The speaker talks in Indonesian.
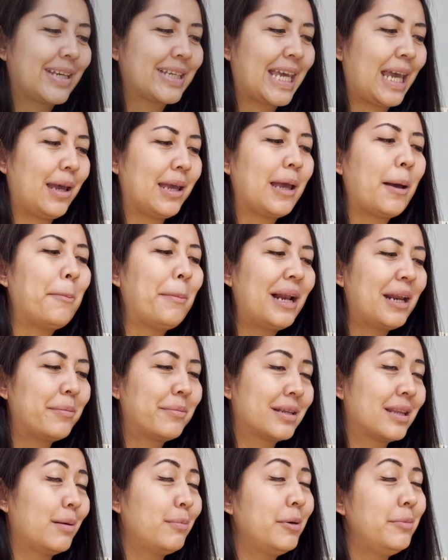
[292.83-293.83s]
okay, yang paling
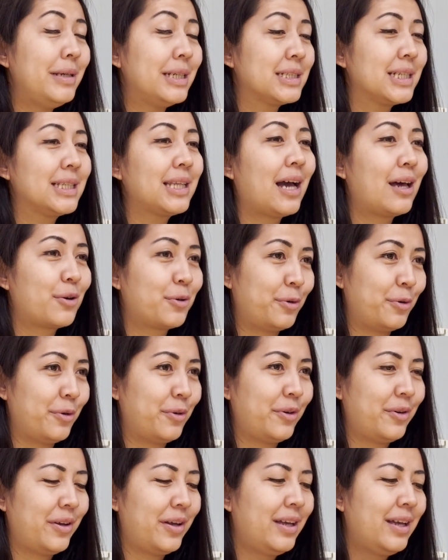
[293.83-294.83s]
pertama biasanya taro
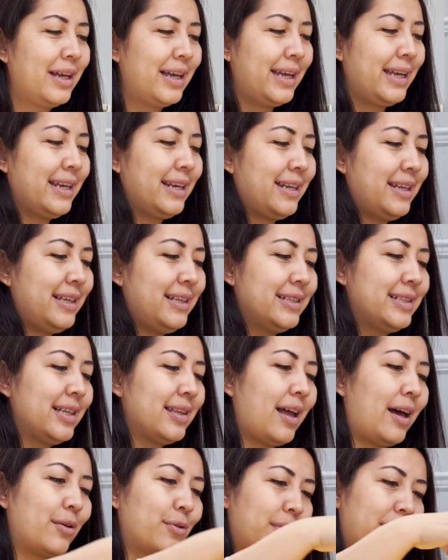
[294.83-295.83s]
ini si
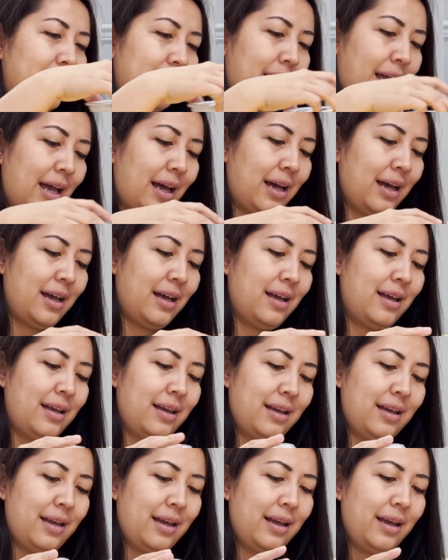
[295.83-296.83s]
taro kita
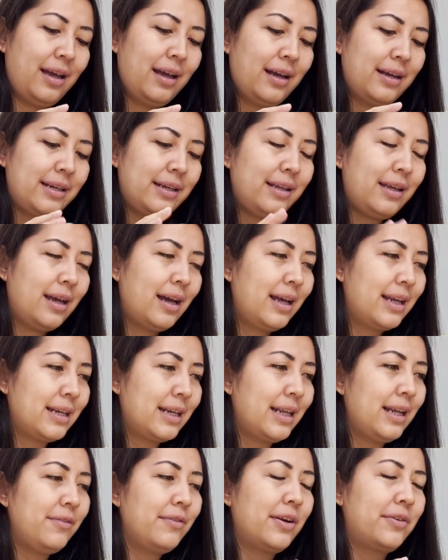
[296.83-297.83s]
dia
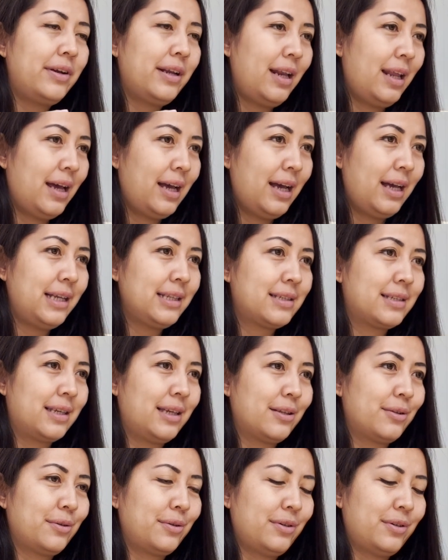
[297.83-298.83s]
ini very light
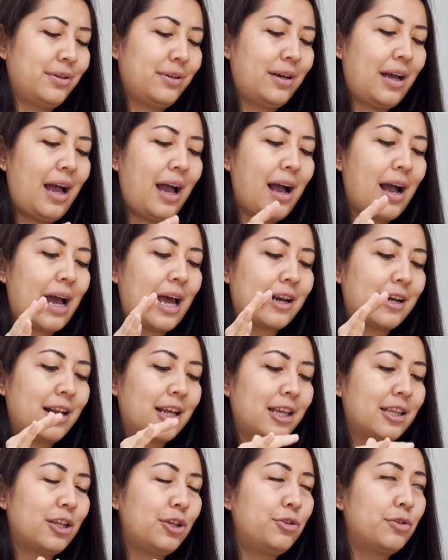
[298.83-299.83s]
gitu karena
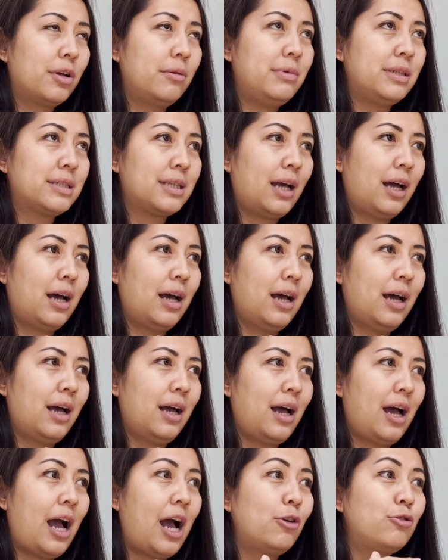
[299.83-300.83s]
kita juga bisa
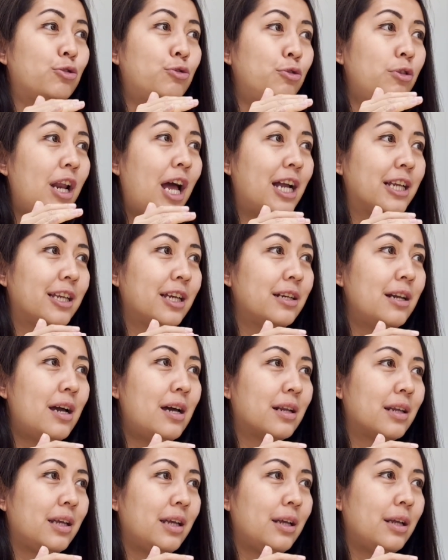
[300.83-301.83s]
gulanya
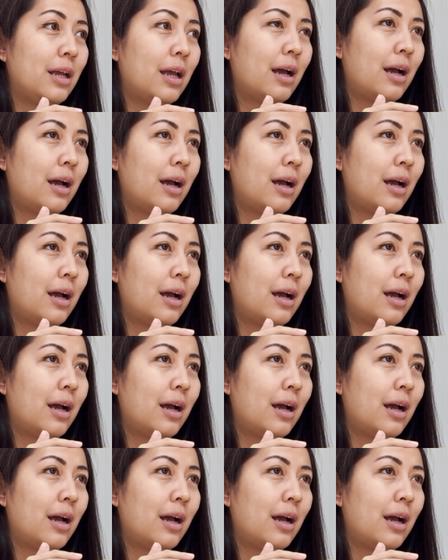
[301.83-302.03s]
dari